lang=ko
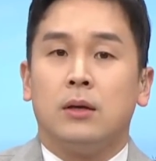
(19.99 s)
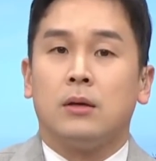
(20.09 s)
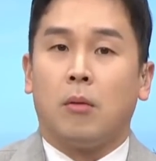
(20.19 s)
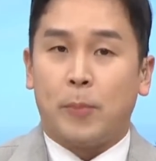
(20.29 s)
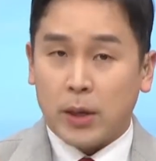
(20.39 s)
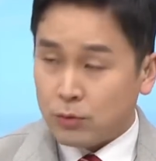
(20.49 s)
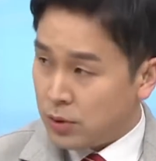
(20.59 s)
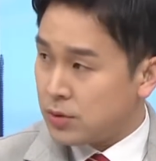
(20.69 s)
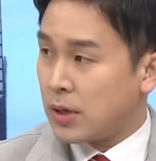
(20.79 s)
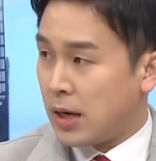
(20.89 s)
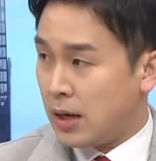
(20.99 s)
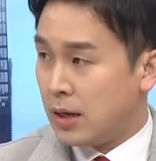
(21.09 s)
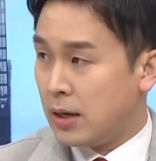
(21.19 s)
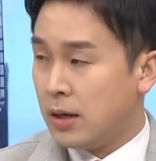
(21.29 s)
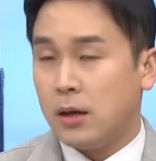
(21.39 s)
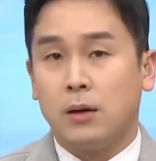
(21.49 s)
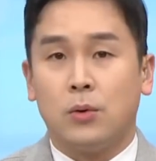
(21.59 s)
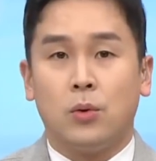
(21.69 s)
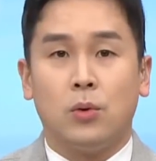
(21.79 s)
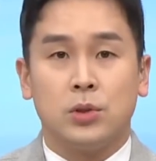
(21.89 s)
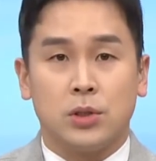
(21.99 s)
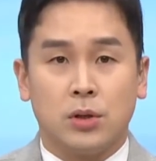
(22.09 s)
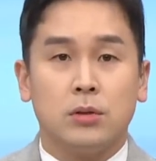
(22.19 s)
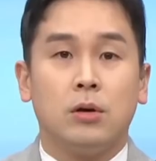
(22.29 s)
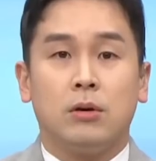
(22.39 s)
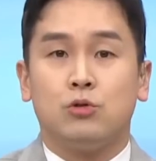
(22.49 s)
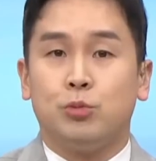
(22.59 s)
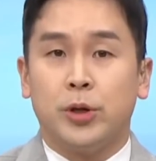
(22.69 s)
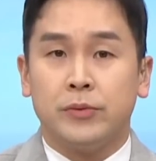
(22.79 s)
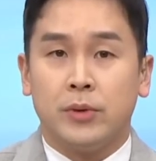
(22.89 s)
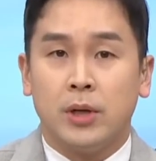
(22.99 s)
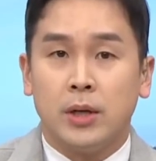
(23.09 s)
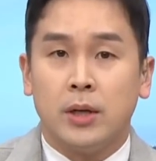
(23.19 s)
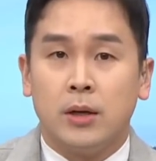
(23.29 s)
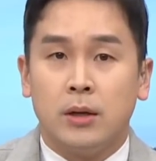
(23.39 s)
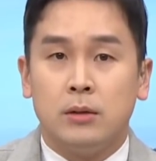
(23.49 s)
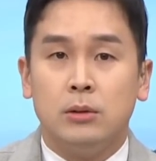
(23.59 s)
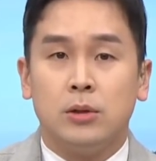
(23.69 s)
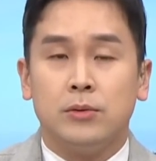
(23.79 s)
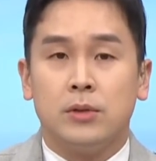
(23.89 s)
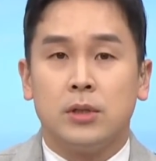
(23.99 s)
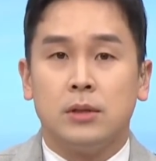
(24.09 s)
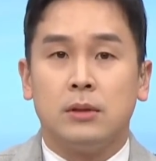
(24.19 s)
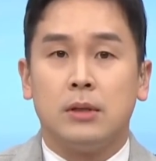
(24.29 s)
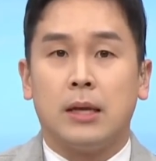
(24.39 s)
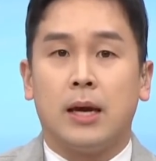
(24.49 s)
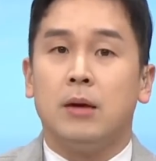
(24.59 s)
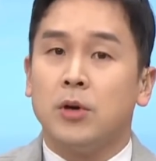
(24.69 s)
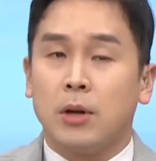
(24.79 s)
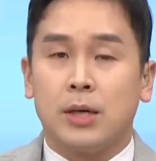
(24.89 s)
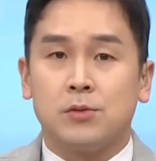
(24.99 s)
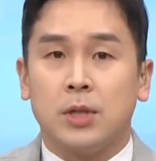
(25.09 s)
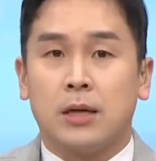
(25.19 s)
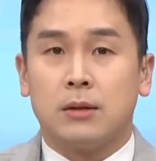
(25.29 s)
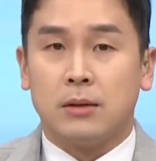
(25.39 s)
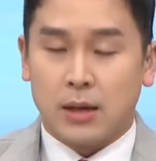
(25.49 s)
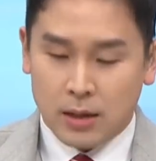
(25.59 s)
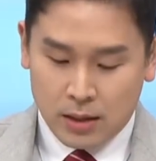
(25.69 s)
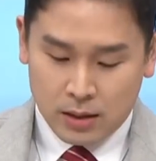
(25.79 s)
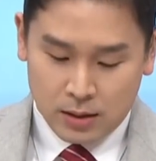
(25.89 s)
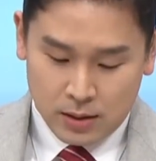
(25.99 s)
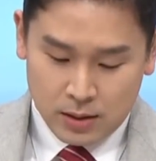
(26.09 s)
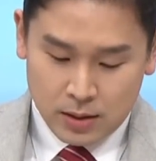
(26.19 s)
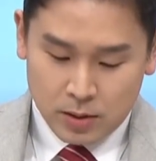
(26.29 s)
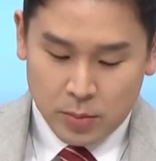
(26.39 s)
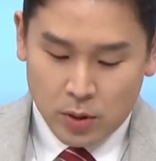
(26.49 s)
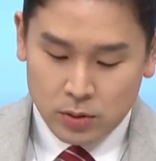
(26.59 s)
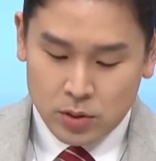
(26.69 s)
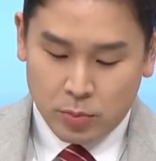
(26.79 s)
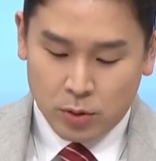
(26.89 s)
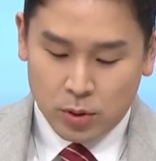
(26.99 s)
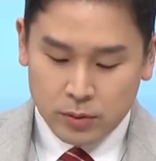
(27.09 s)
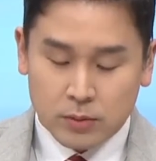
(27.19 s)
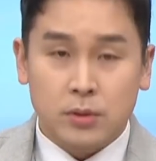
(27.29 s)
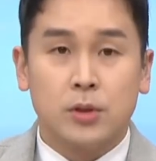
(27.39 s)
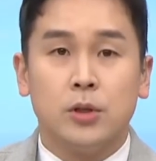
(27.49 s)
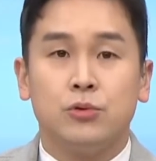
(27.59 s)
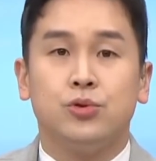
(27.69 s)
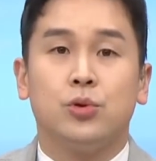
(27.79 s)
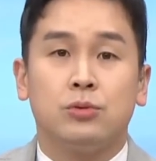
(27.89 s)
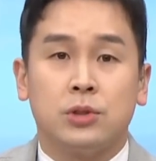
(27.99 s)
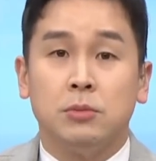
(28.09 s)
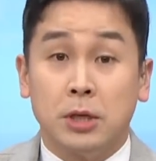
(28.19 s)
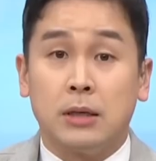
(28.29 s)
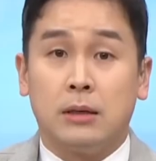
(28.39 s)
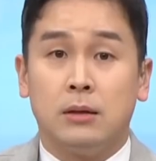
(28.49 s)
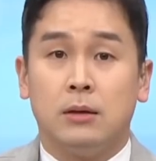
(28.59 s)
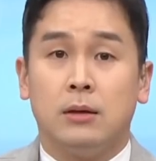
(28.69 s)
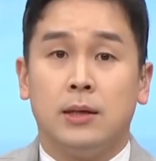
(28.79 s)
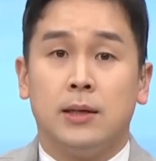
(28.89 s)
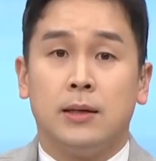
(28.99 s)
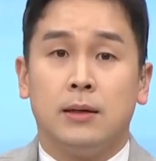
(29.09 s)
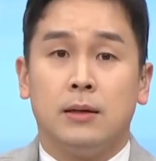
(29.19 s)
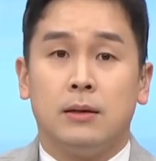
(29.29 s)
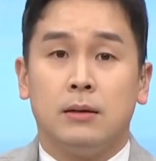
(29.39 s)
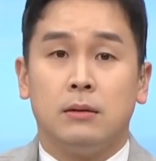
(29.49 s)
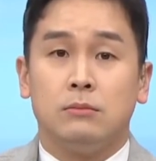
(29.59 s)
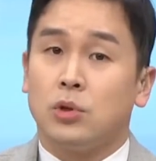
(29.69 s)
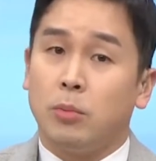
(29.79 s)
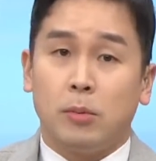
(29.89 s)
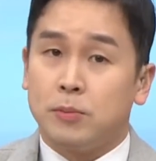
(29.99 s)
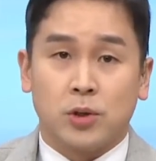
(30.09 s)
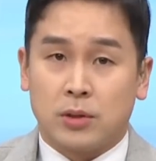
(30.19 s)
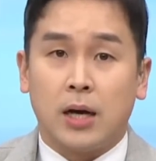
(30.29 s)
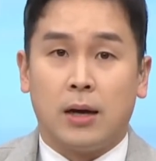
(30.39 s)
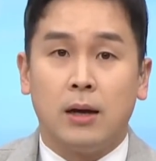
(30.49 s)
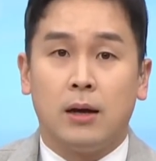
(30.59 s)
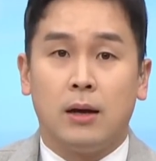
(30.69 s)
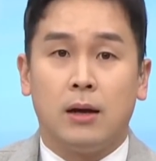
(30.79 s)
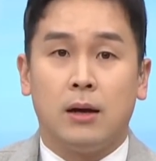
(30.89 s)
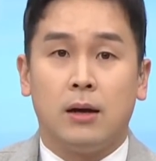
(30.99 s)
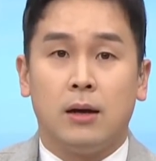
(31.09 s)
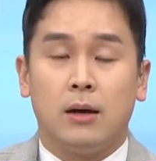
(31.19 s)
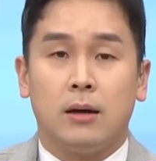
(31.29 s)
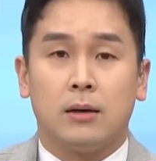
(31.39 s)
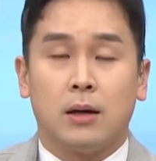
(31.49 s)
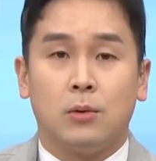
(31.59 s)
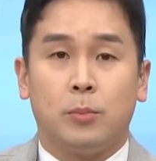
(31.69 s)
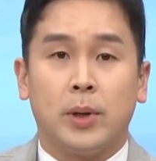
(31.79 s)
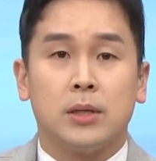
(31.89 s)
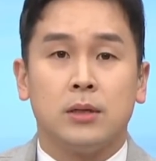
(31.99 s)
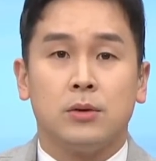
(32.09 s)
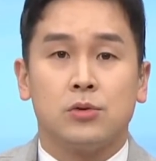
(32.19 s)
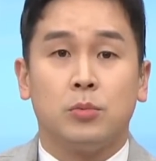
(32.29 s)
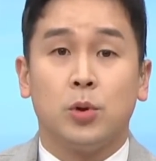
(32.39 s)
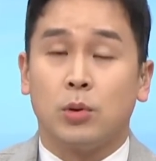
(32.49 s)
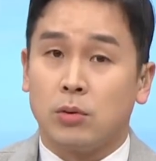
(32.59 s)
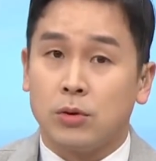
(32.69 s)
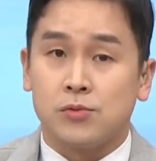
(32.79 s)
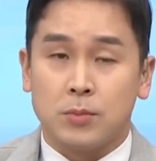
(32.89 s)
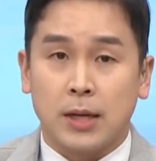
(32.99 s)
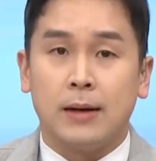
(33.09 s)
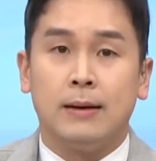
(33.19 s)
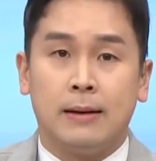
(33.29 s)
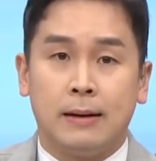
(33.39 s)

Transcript: 협업하기 위해서라고 신현영 의원과 주변 의원들은 해명을 해왔습니다. 그런데 명지병원 구조팀이 협업 없었다라고 밝힌 것으로 보도가 되고 있습니다.